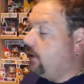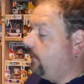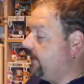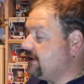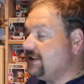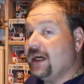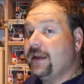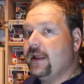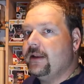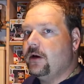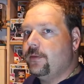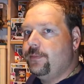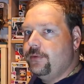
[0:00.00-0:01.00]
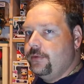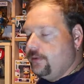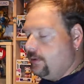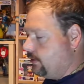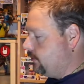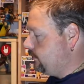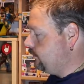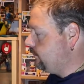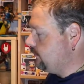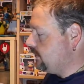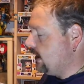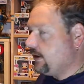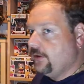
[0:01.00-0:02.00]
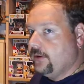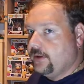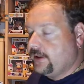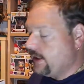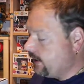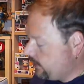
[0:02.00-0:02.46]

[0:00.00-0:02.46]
On va déjà regarder un peu euh, la gueule qu'elle